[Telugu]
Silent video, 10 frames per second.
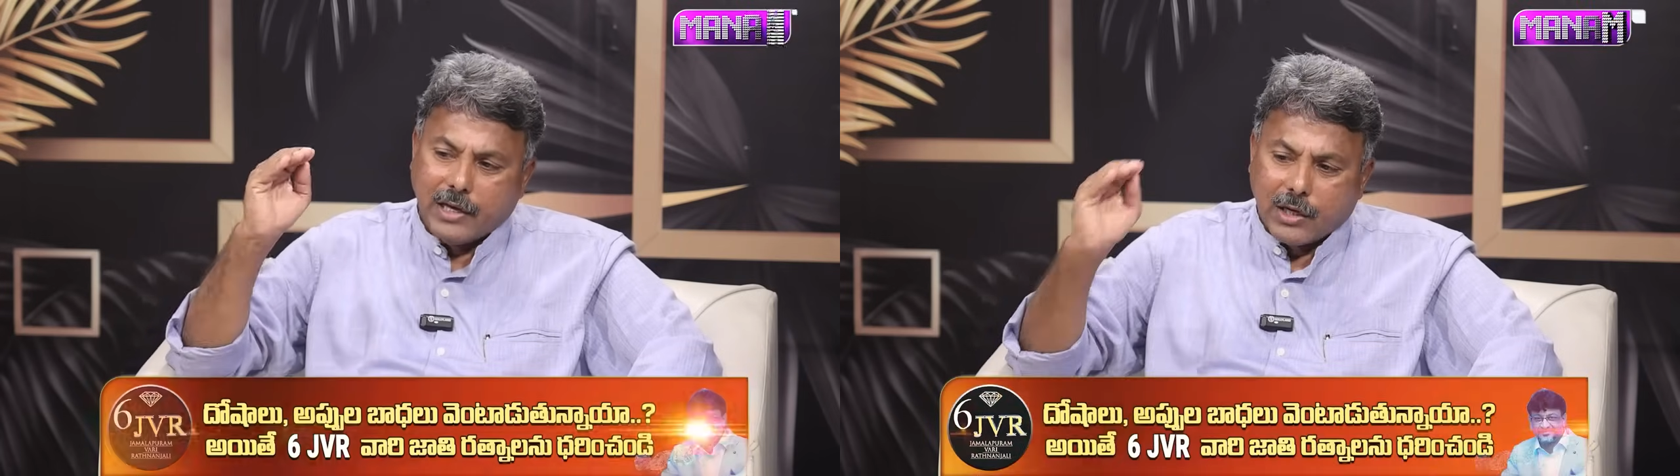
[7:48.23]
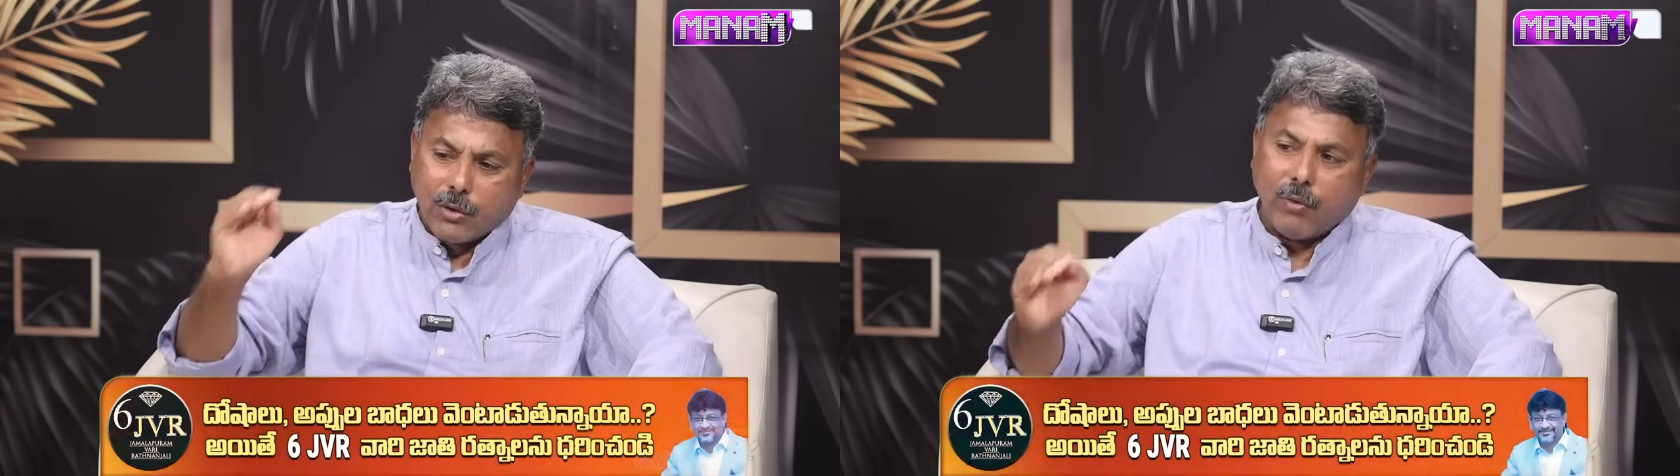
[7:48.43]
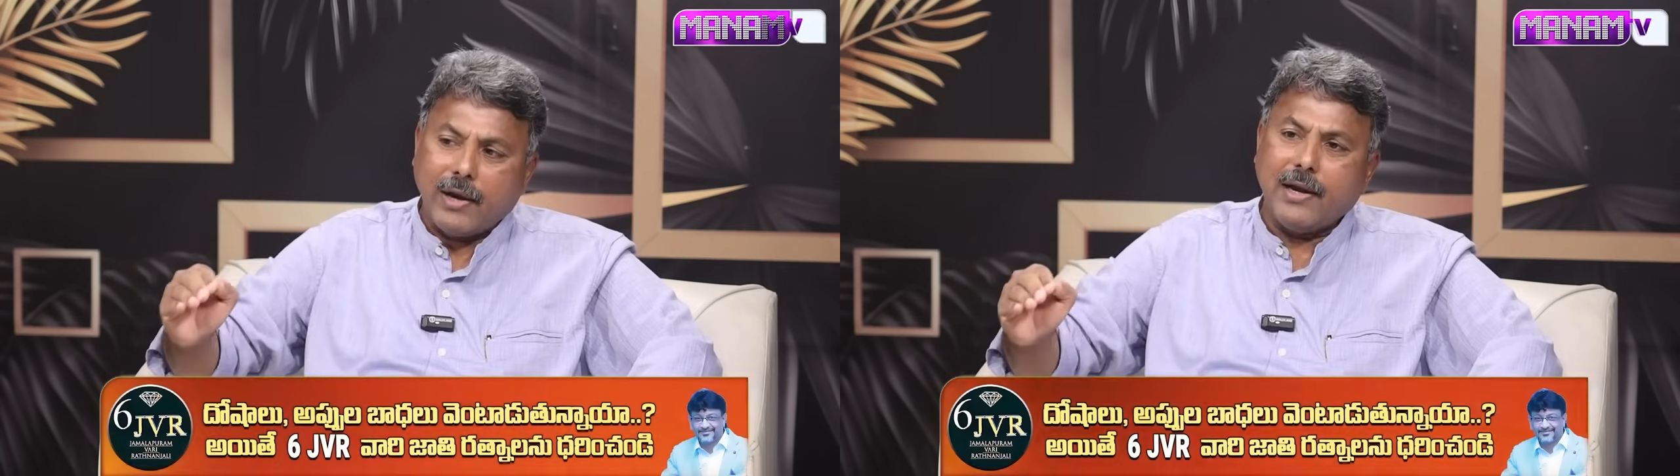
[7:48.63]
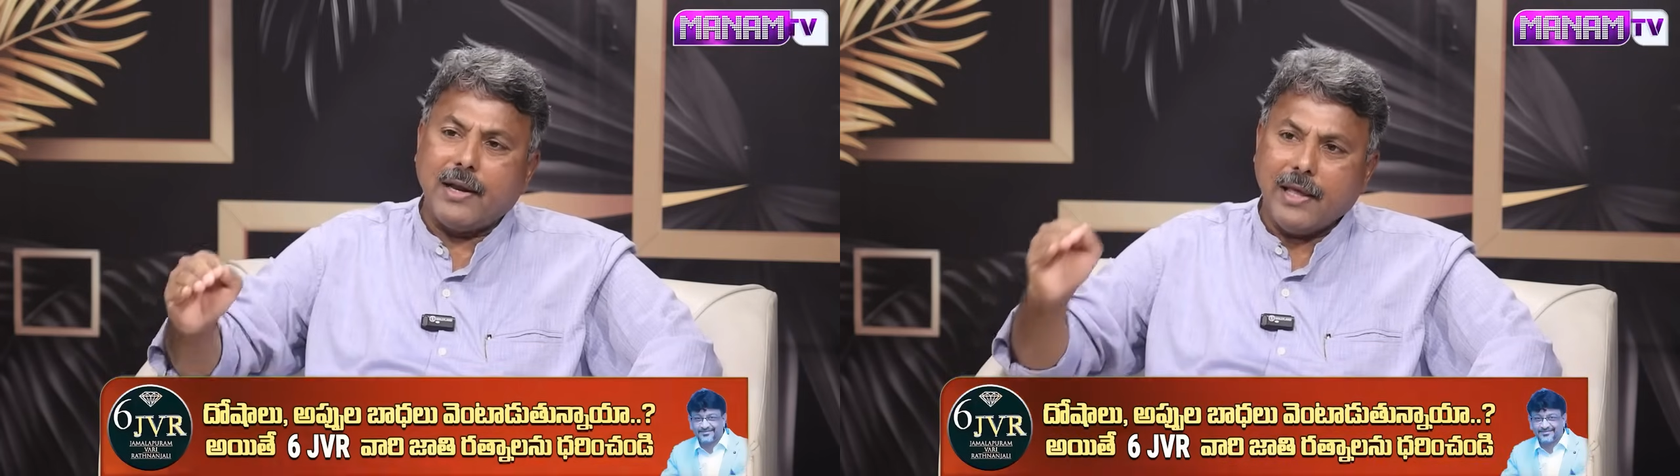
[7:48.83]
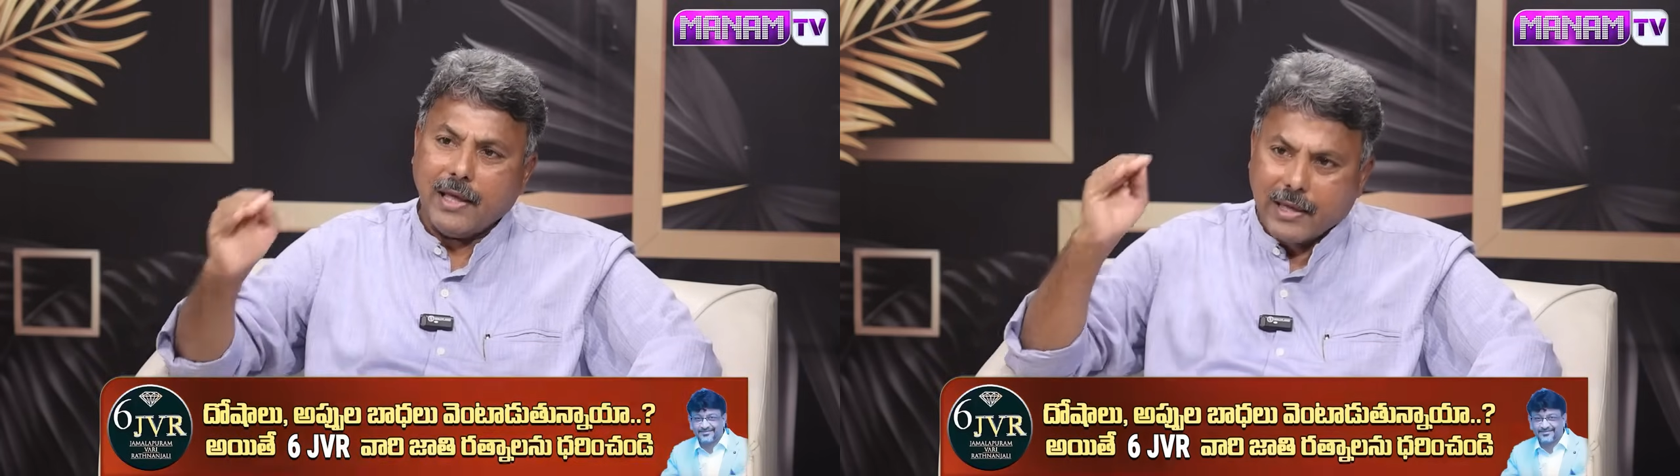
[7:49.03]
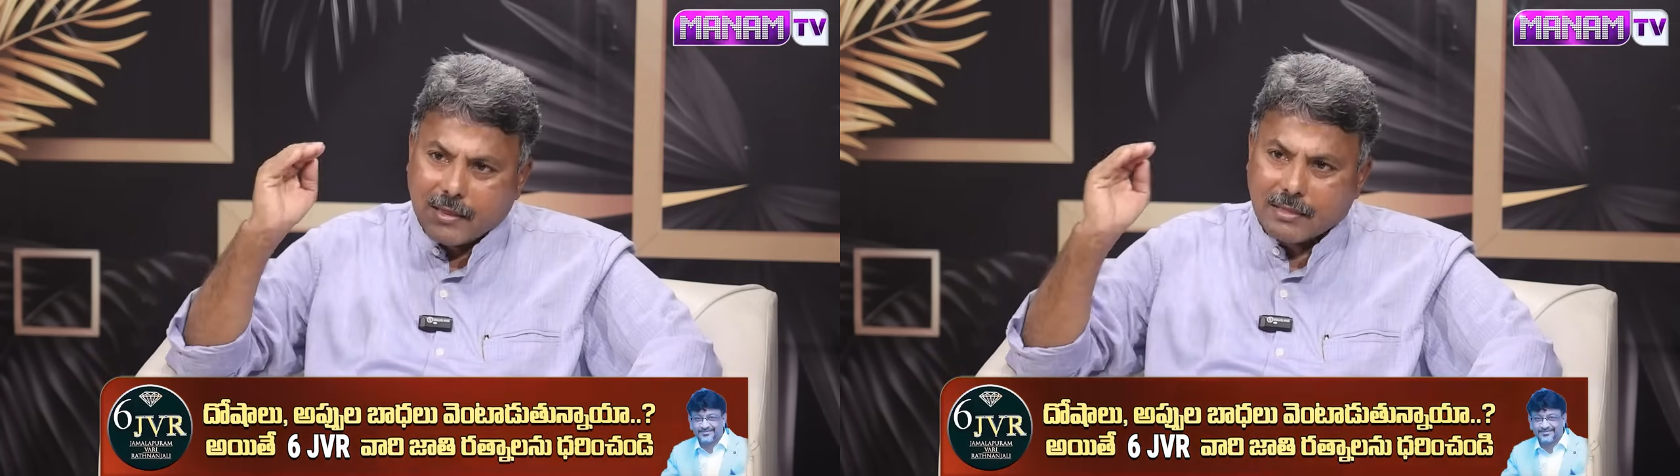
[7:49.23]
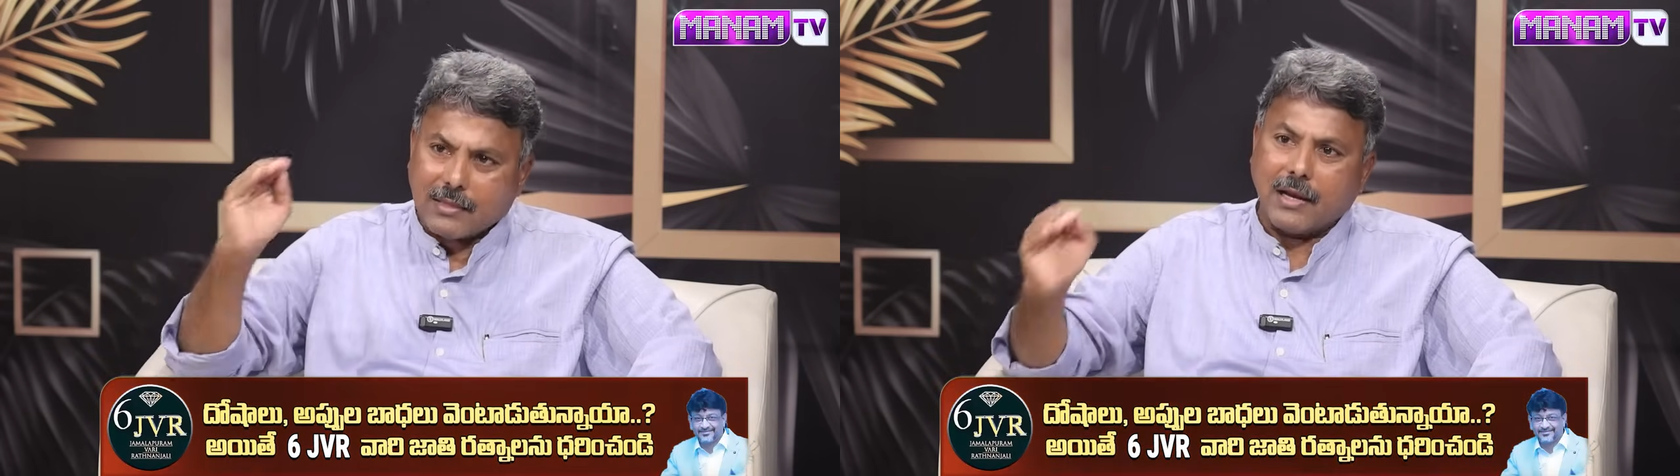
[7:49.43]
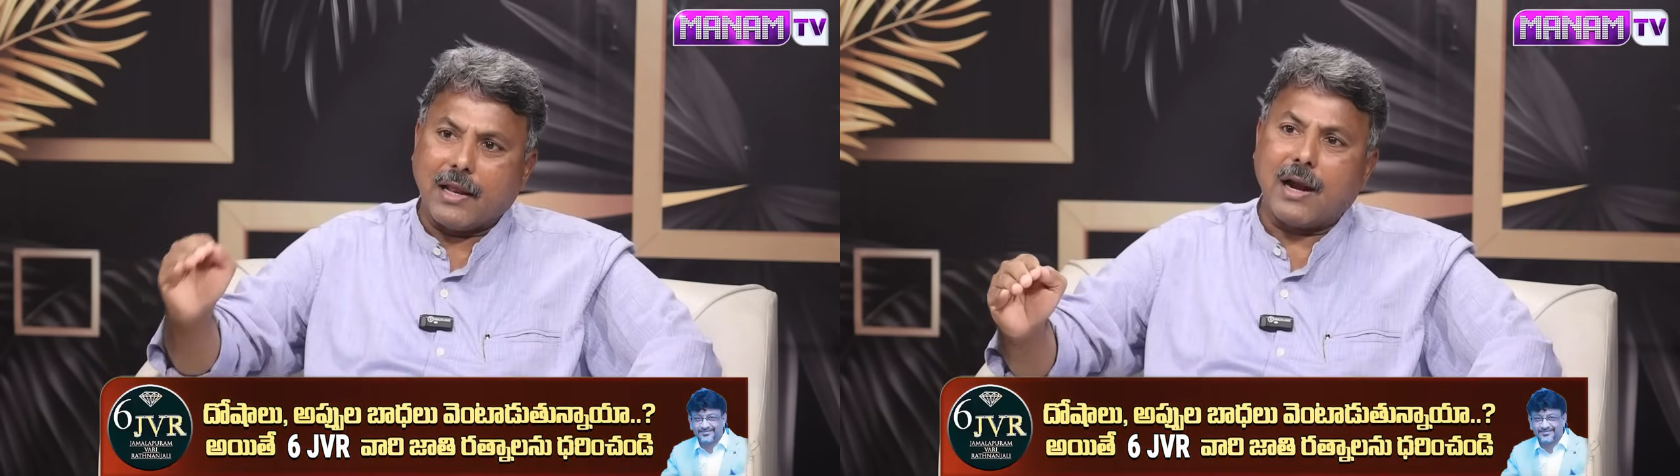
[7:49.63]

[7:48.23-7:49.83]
ఇటువంటి ఇంత